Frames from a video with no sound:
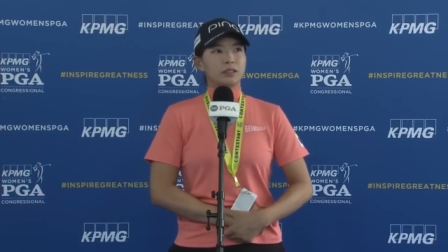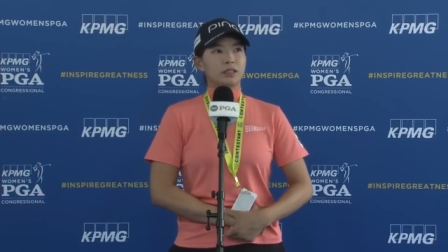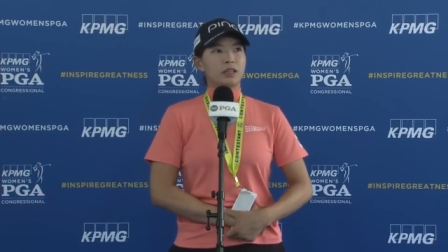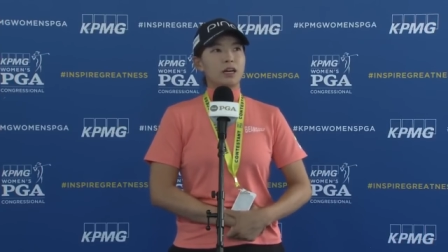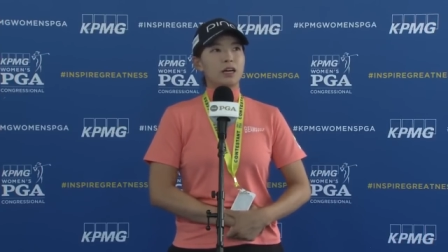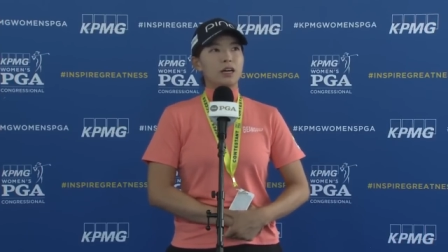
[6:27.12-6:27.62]

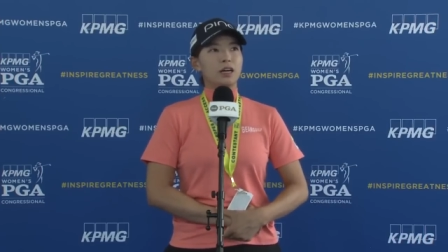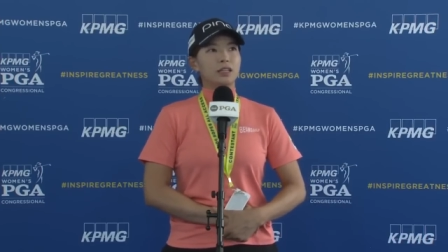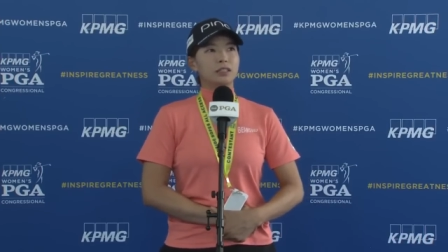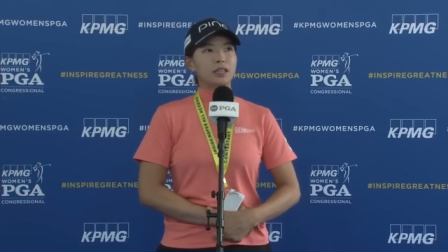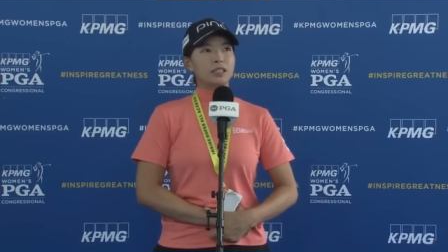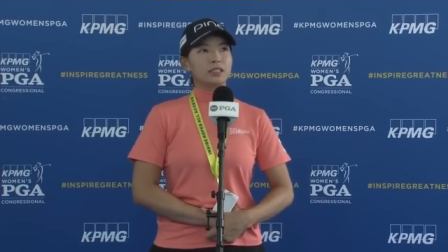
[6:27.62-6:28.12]

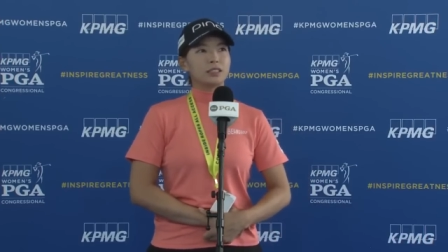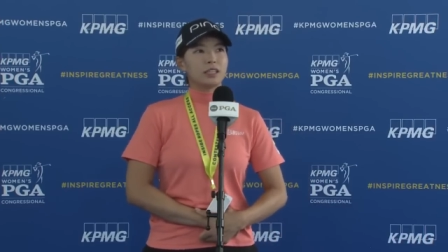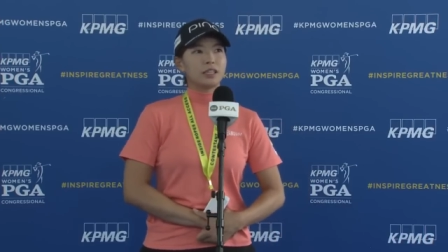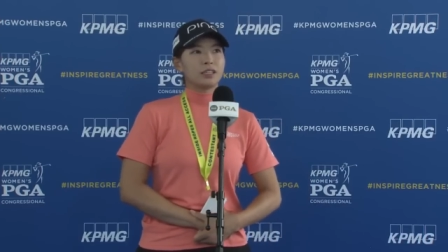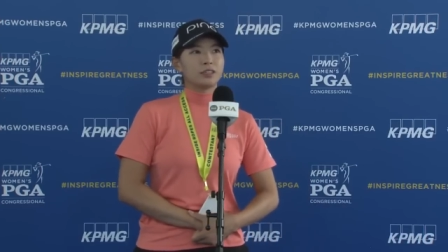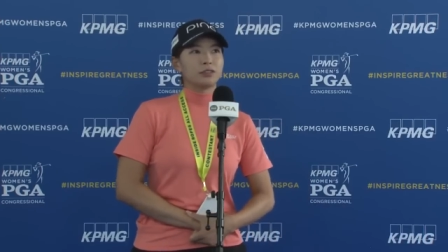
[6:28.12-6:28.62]
あ確
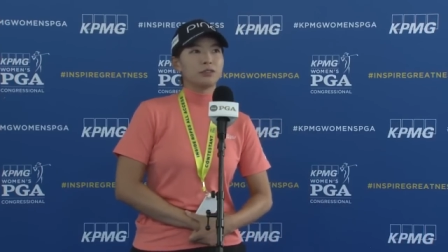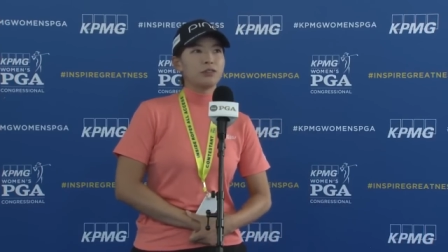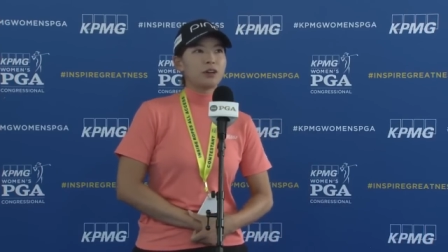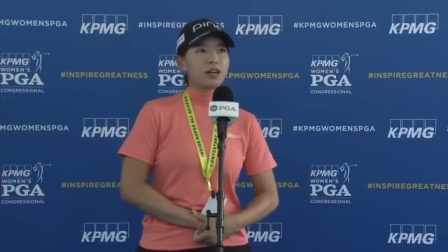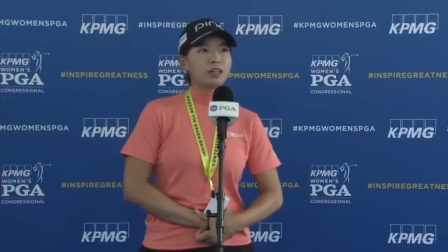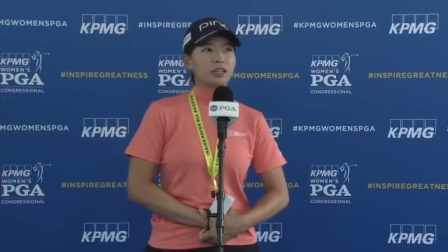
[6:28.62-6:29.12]
かにそ
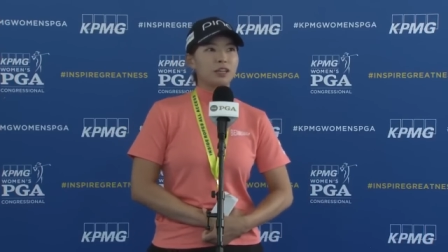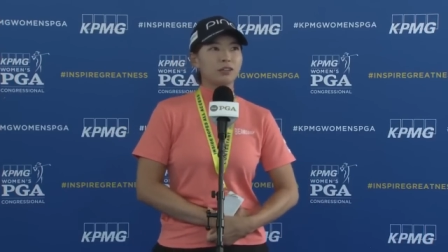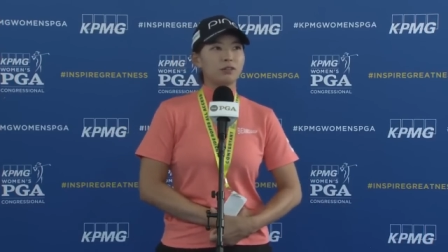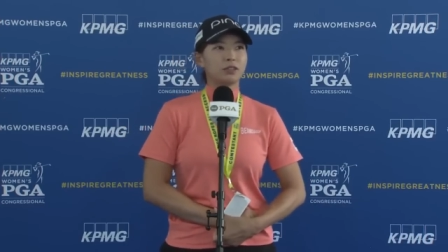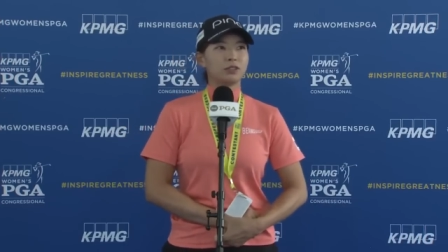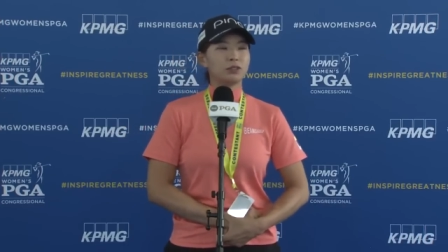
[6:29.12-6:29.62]
の感
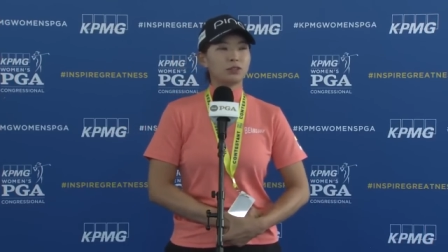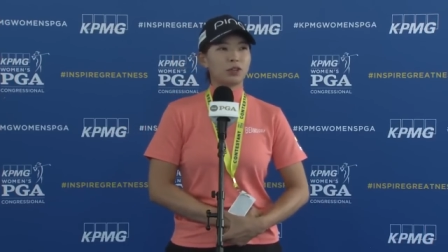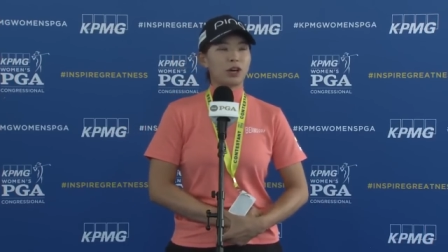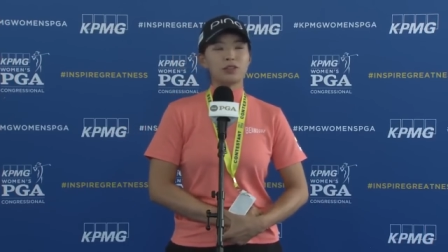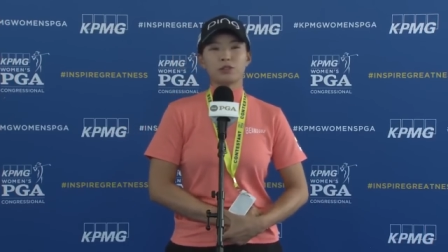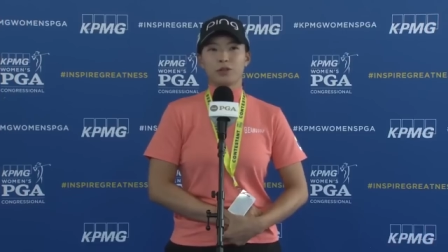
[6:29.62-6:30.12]
覚はちょっ
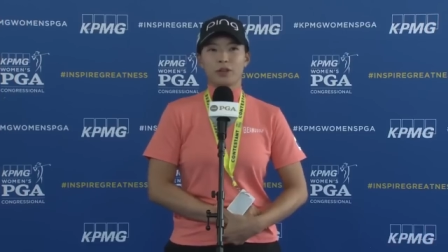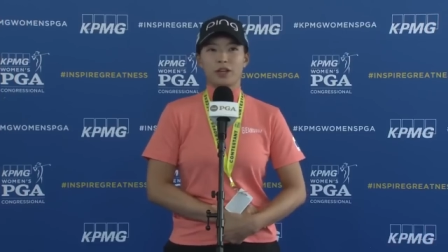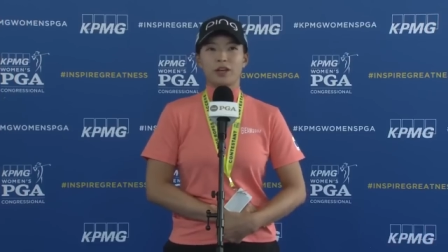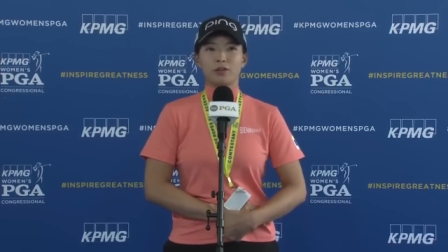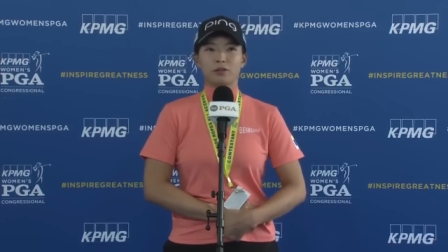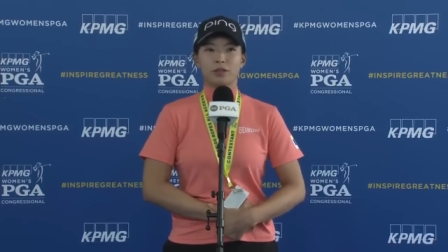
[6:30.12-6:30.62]
とあるような
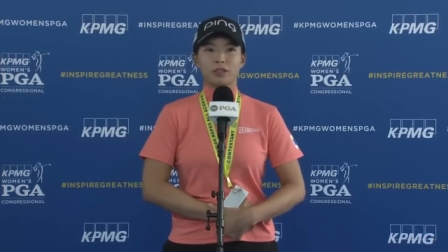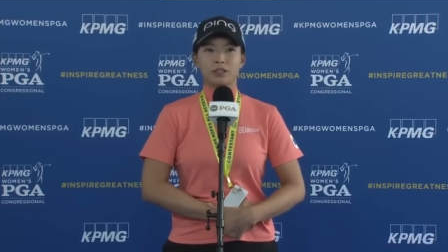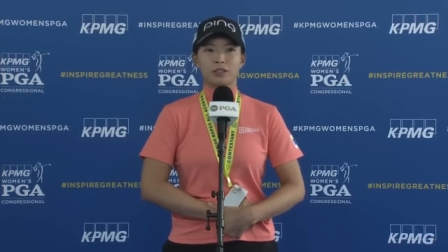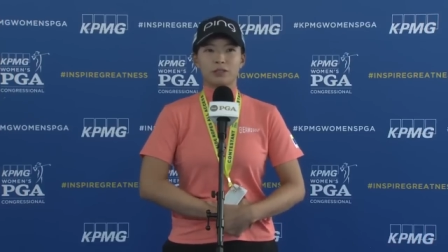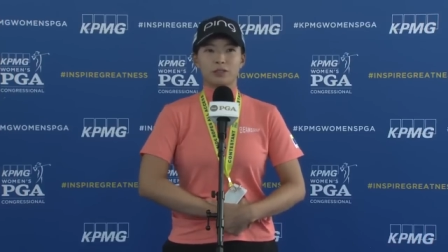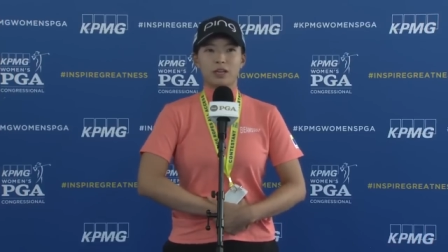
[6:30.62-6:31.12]
ないようなっ
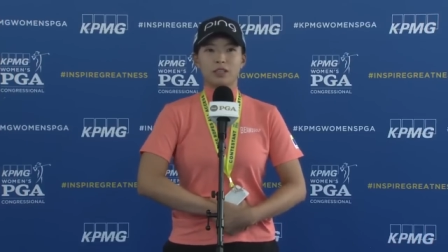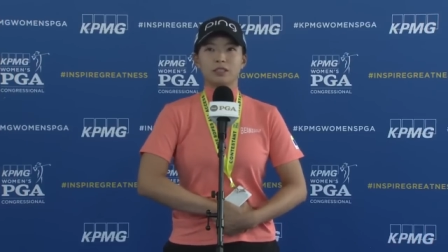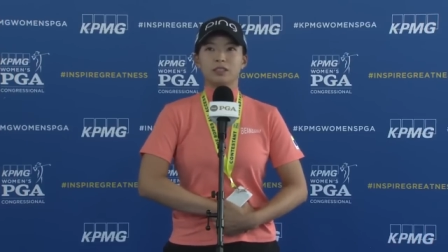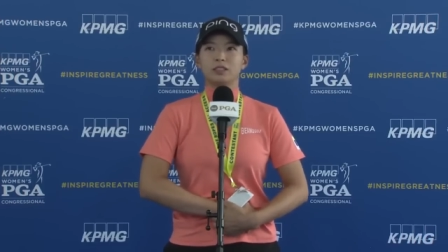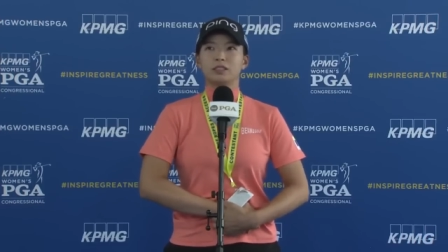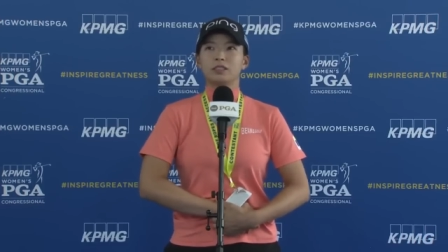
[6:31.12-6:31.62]
ていう
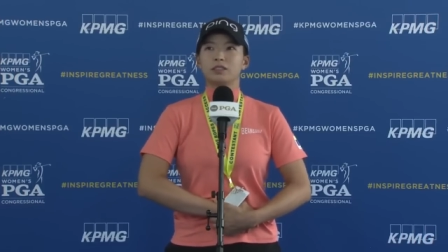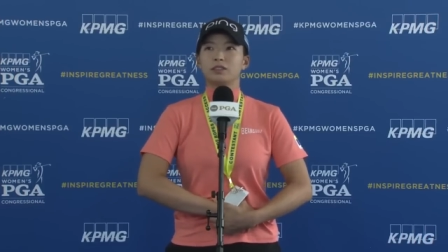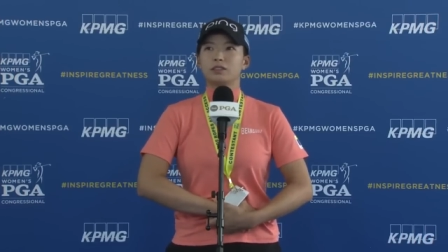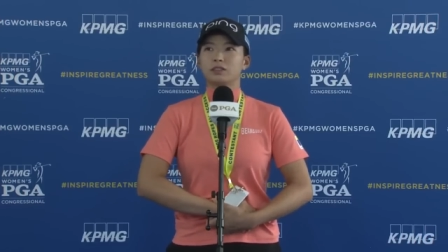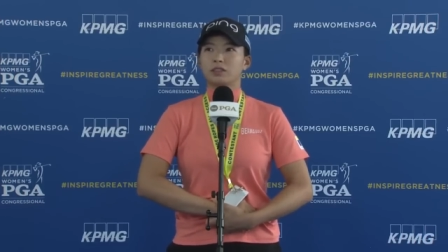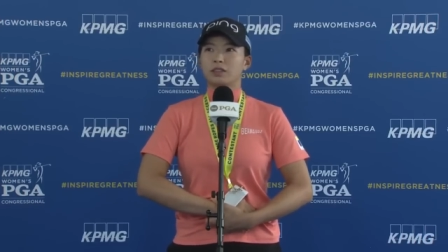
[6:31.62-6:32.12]
感じで
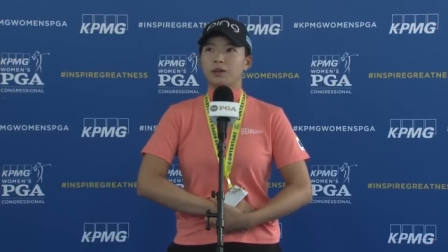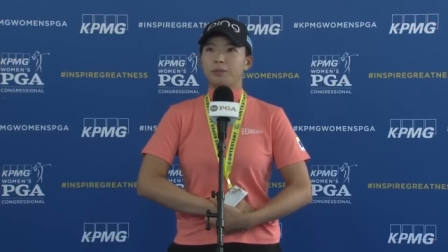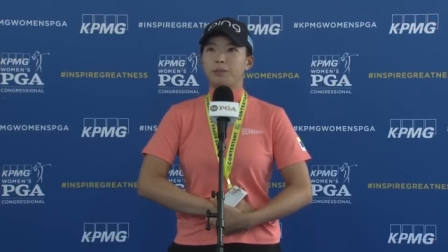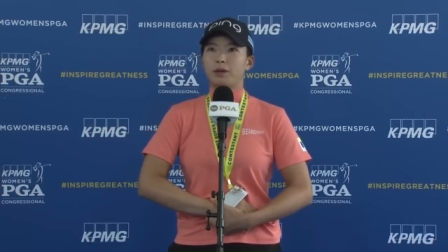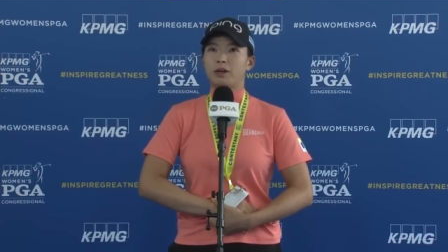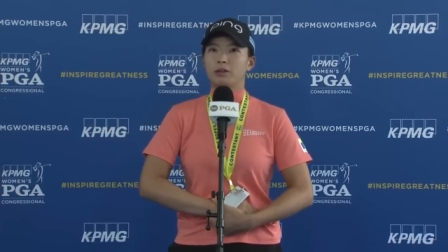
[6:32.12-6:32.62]
すねやっ
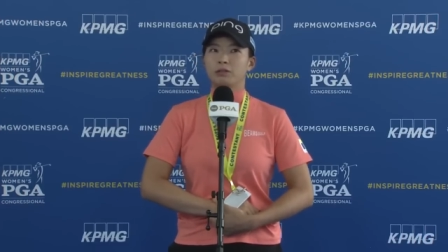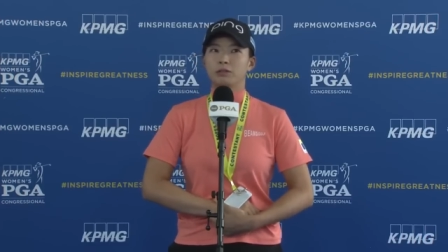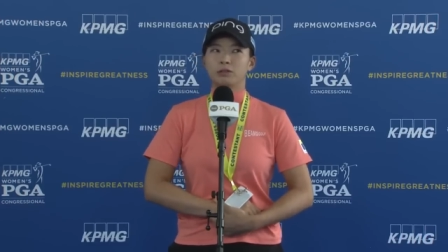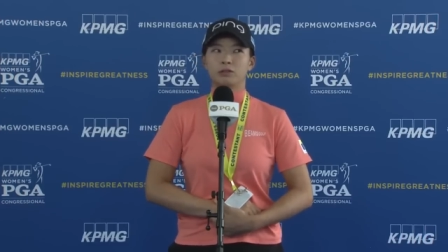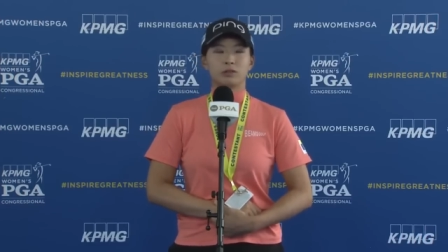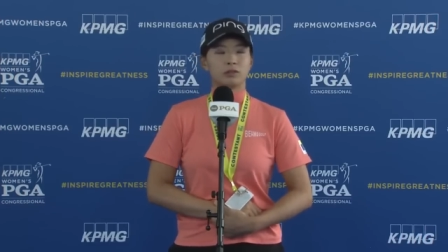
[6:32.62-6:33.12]
ぱあ
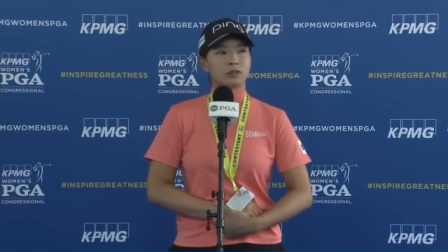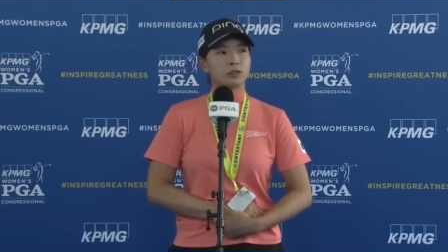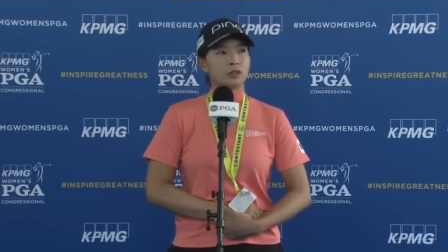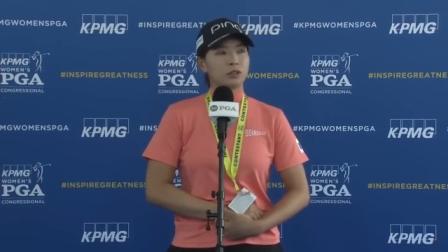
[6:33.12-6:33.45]
の